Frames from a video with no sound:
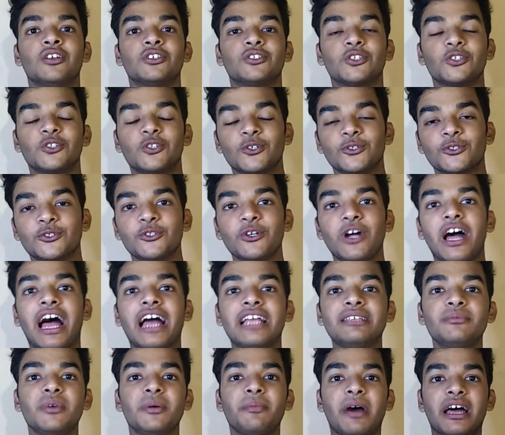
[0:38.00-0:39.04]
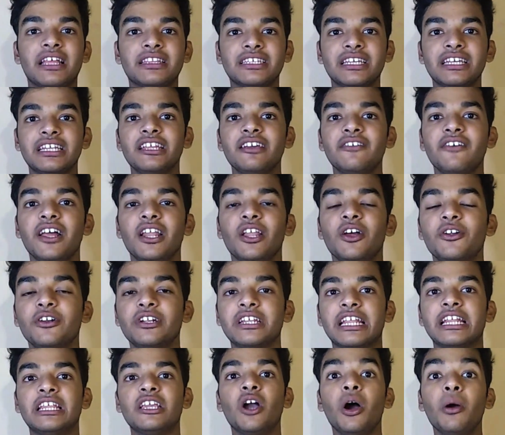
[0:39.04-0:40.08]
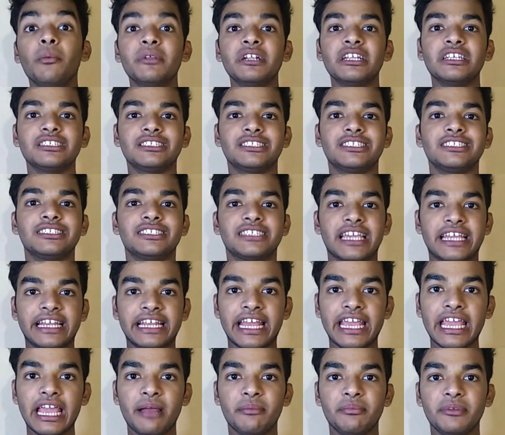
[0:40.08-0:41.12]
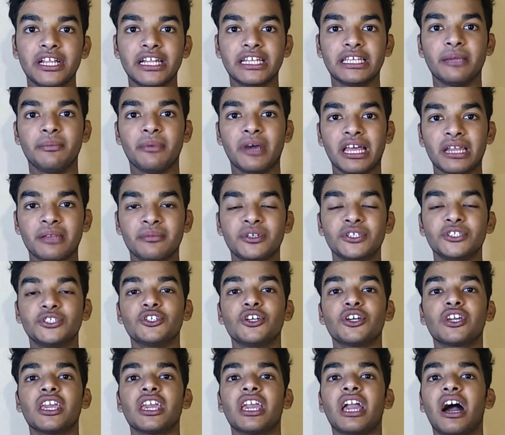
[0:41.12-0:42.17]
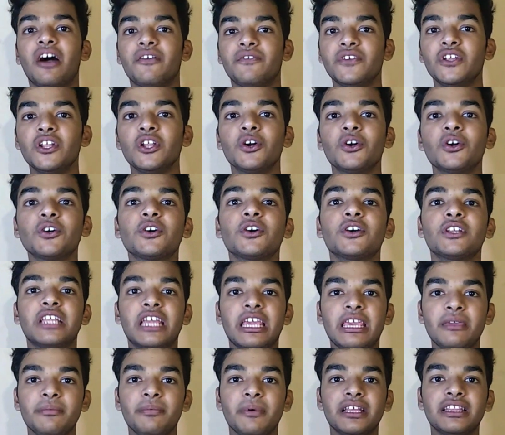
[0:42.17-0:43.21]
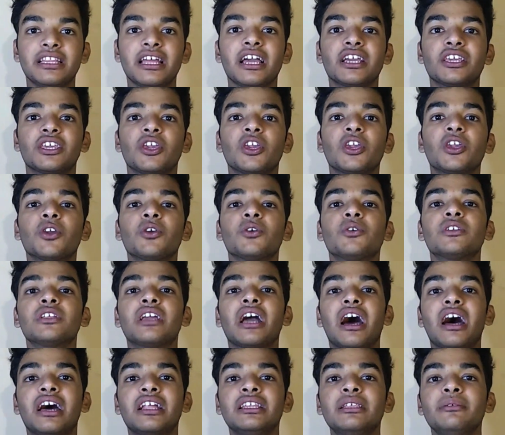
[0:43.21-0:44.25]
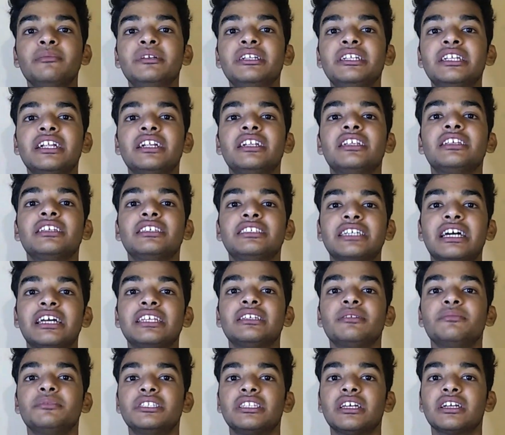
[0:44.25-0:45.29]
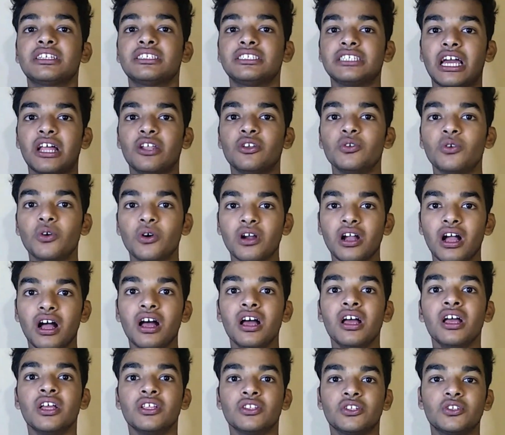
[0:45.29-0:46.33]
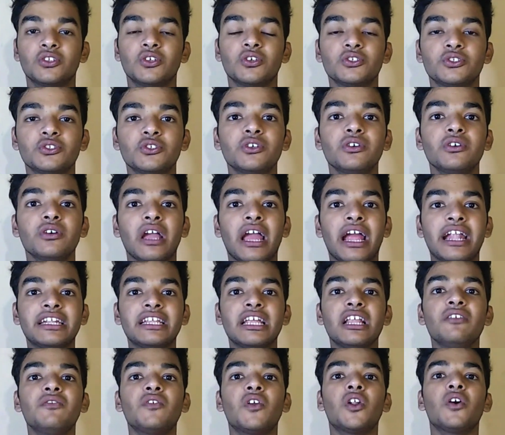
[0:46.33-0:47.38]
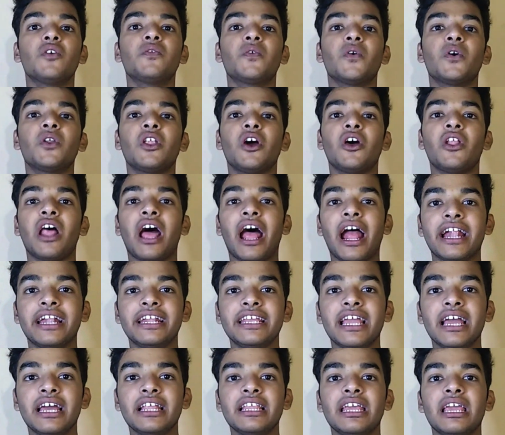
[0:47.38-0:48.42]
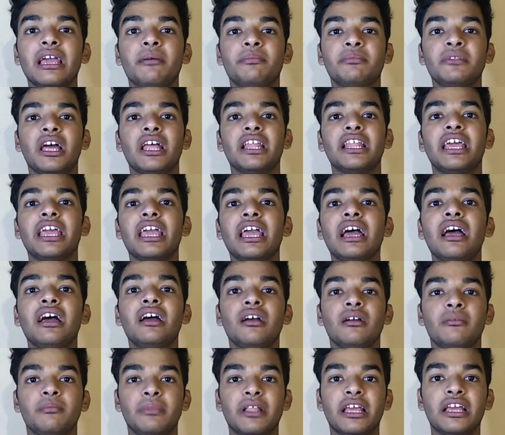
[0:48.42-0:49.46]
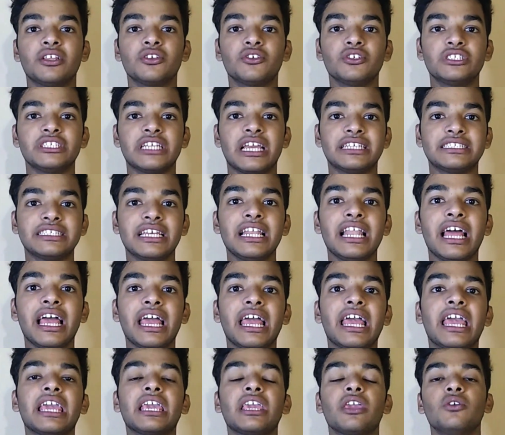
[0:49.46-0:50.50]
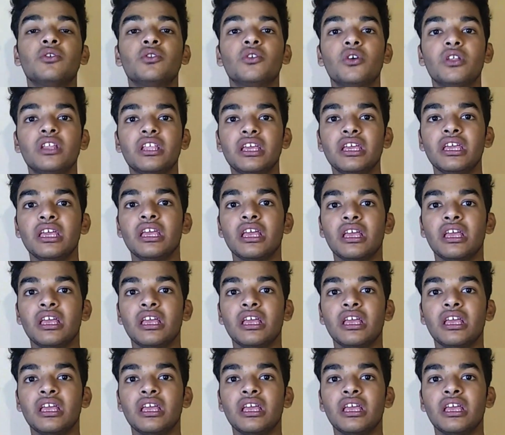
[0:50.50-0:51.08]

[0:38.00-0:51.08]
सो so, दोस्तों आज मैं बात करने वाला हूँ टेलीकॉम इंडस्ट्रीज के नए अपडेट के बारे में जो कि काफी लोगों को नहीं पता क्योंकि उनका अनलिमिटेड रिचार्ज अभी तक चालू होगा तो दोस्तों एयरटेल वोडाफोन और आइडिया ने अपना नया प्लान कुछ ऐसा लाया है कि उन्होंने